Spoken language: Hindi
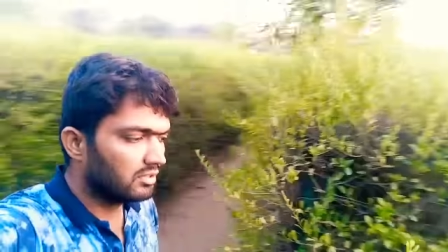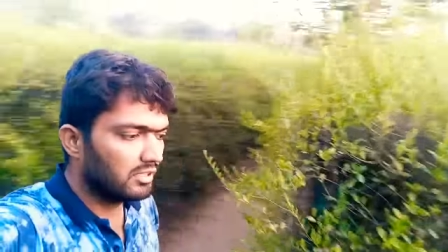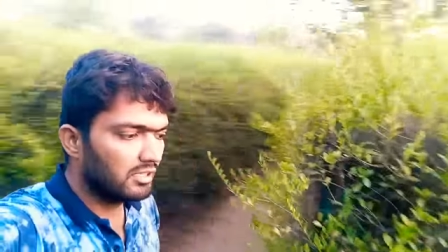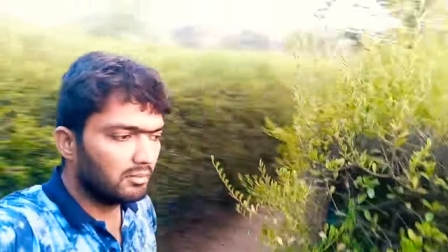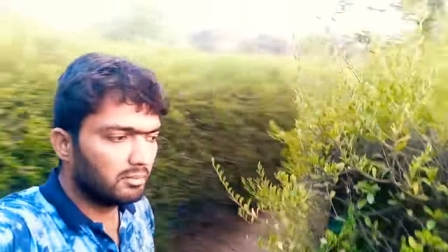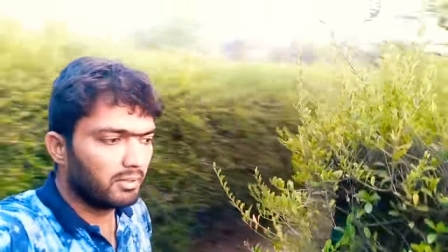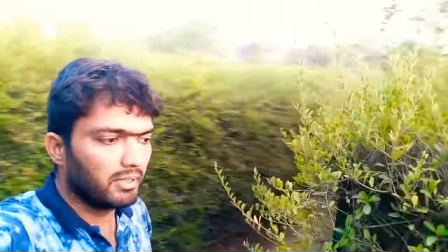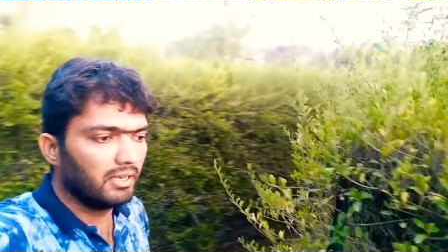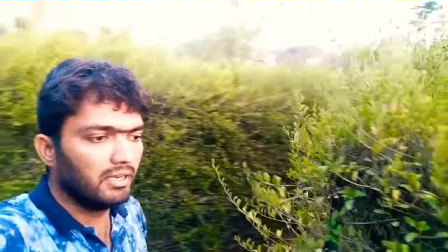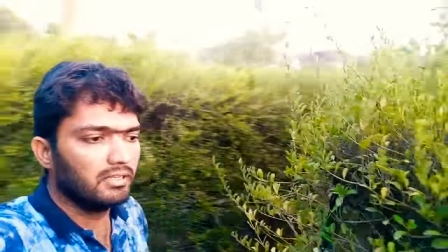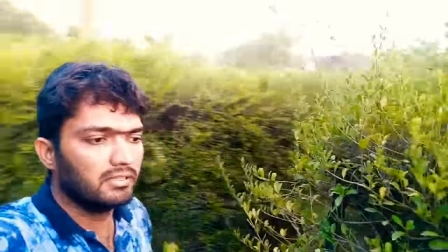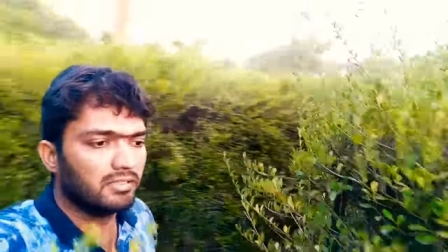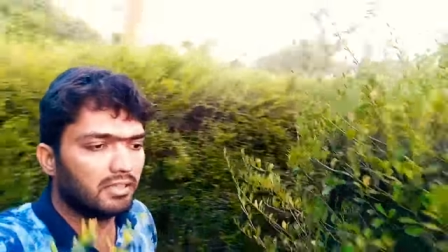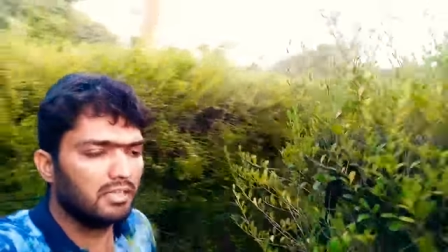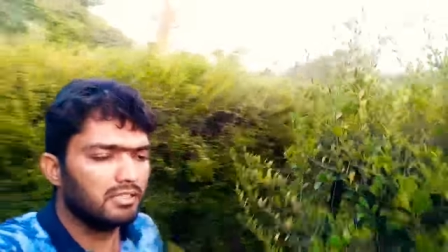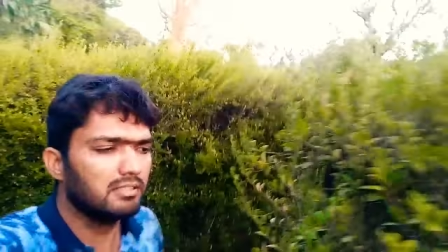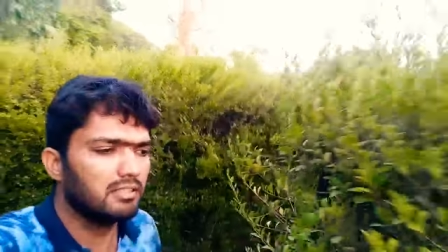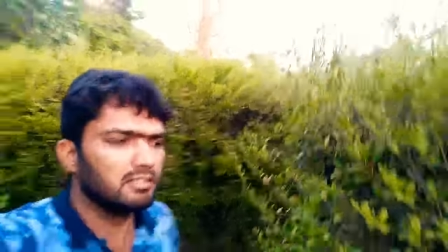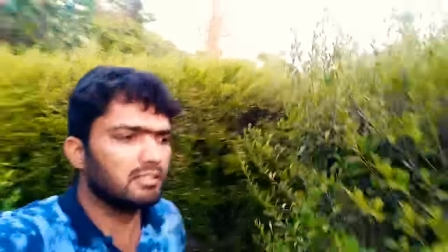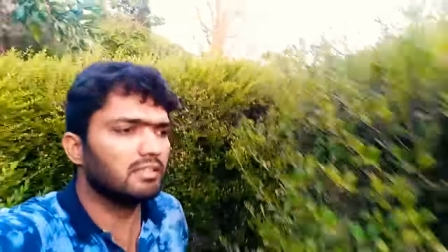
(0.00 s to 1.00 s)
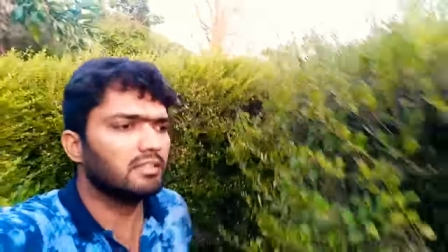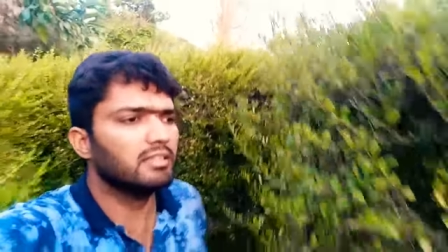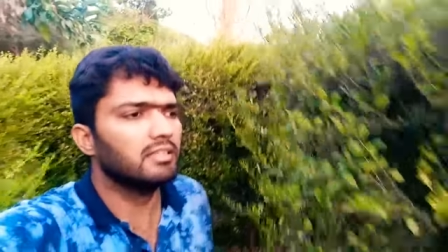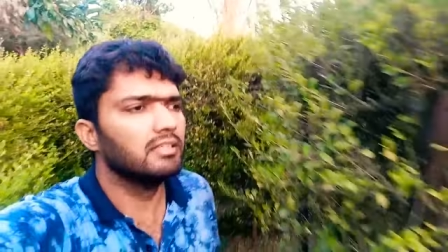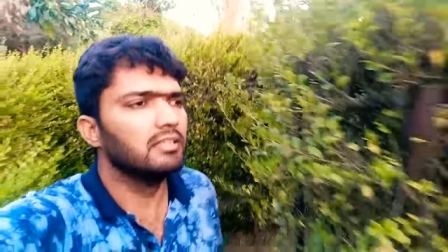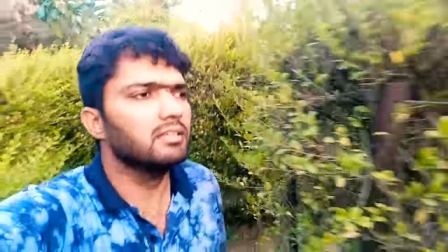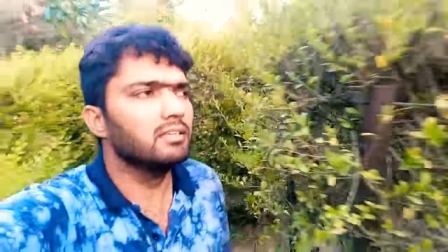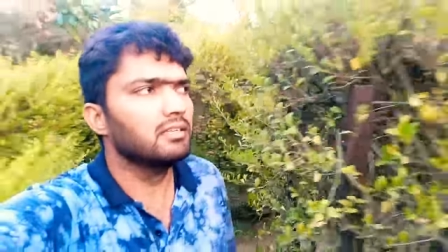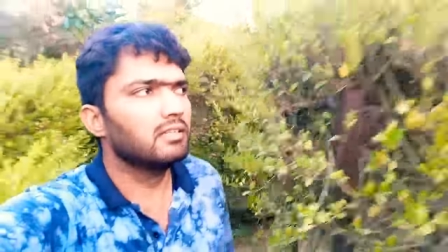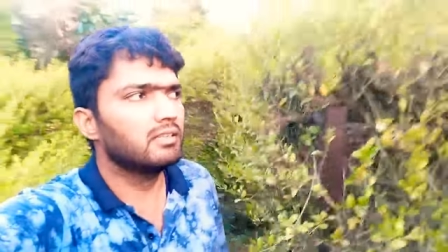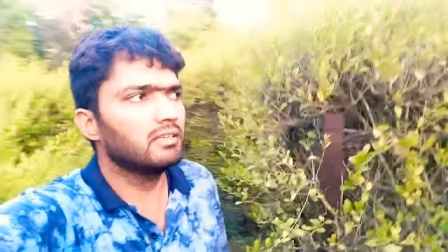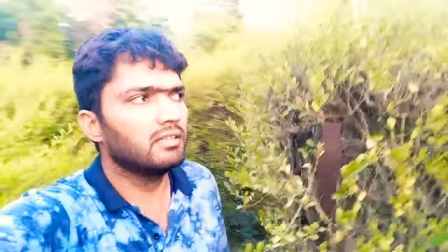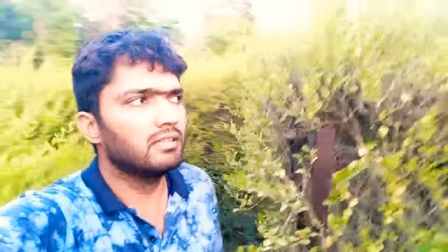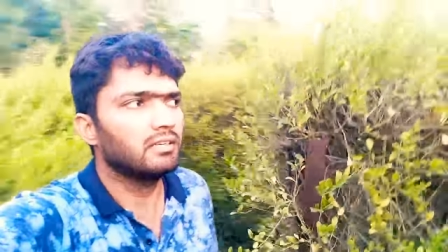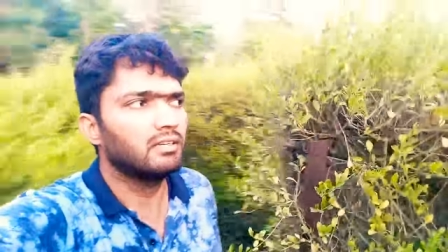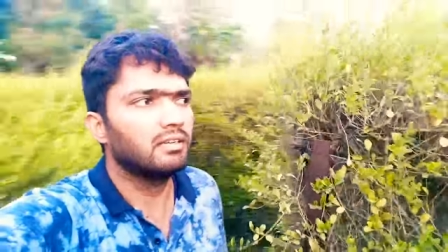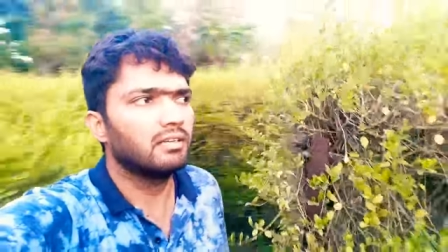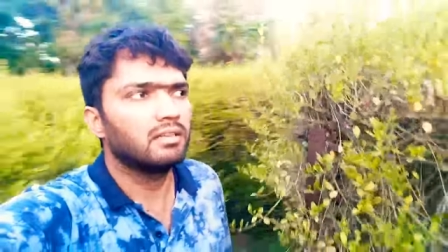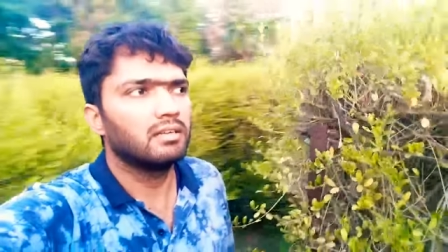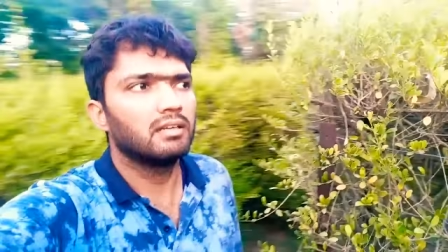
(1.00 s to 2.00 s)
चलिए पहले इस रास्ते चलते हैं
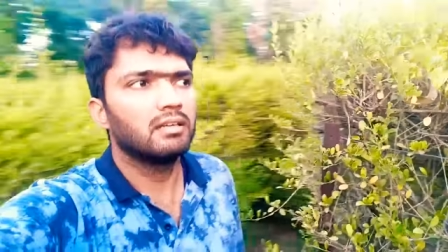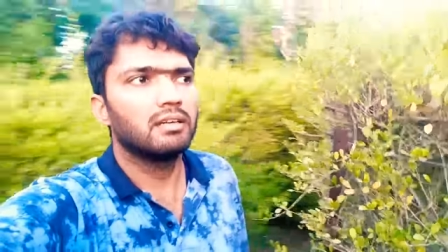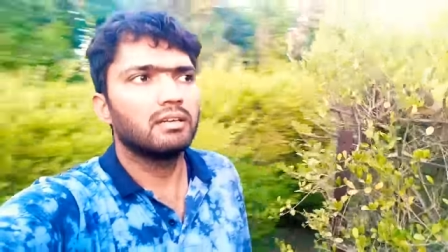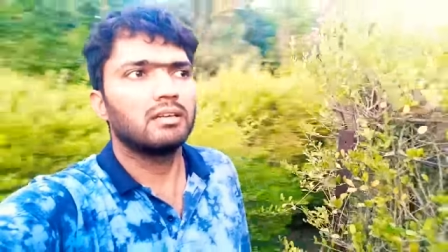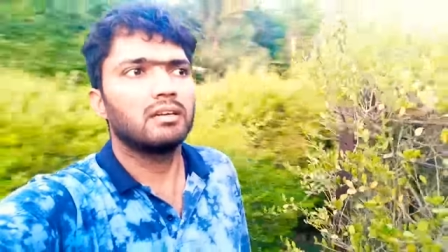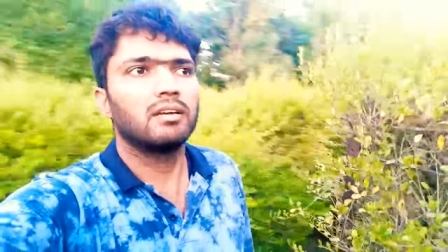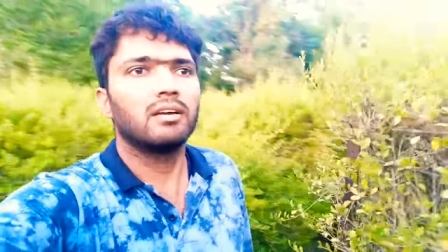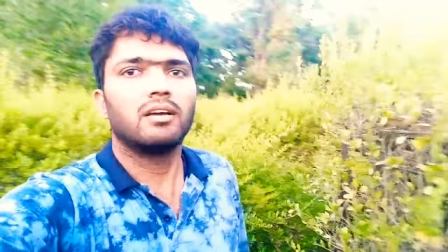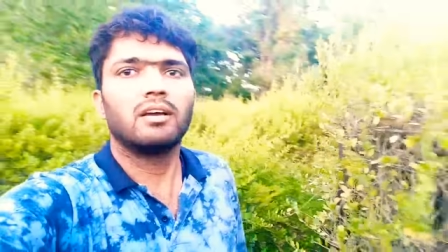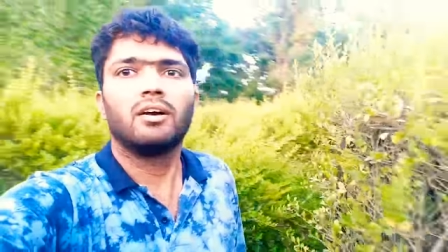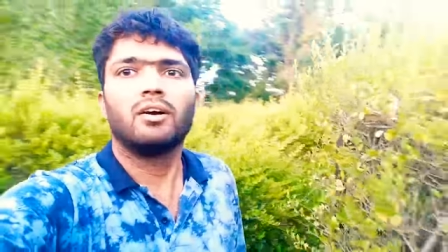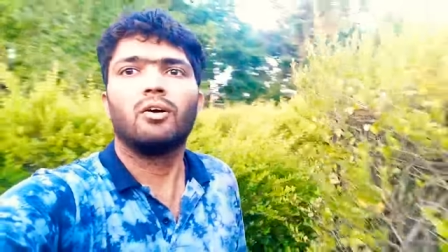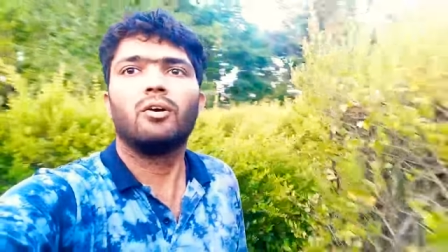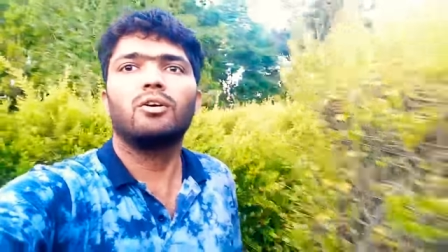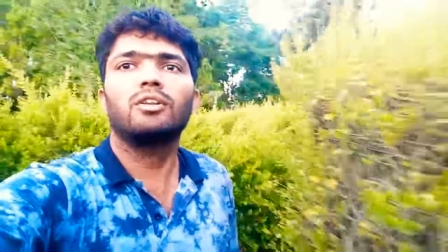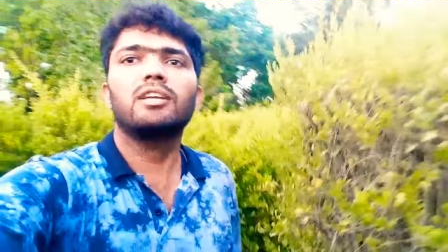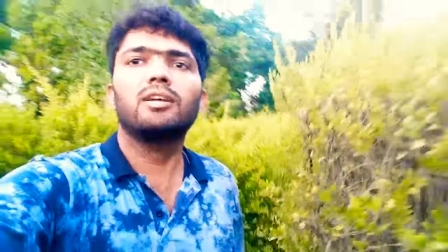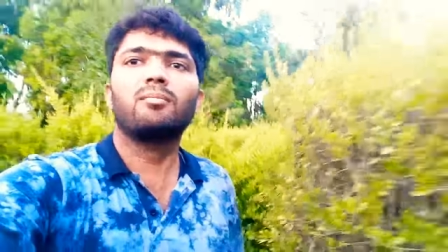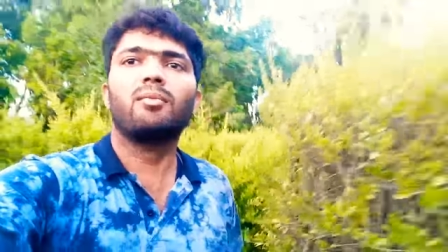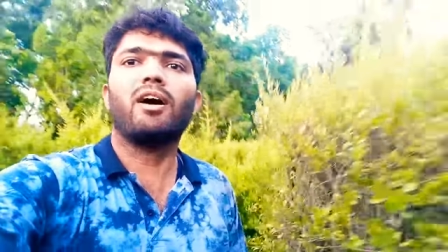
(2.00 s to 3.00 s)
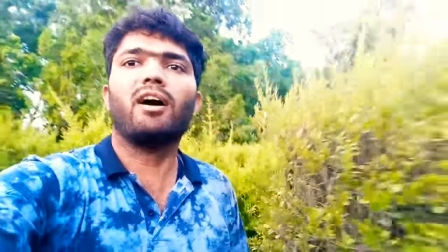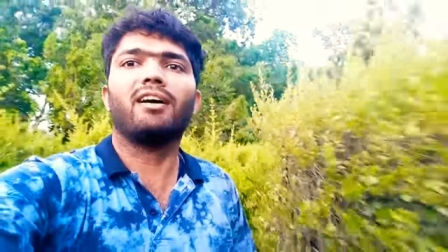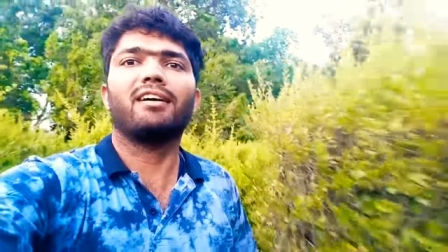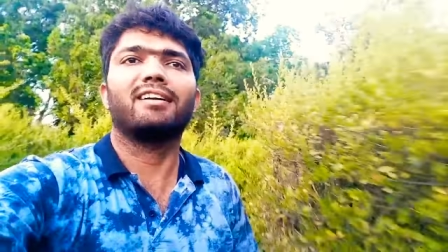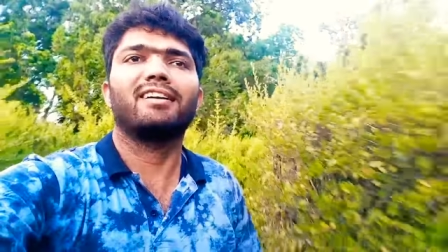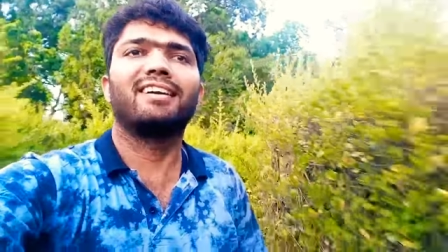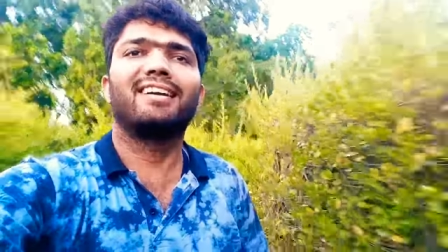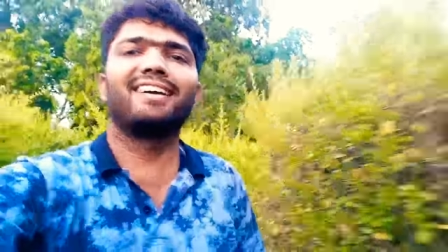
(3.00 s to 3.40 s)
और ये बाहर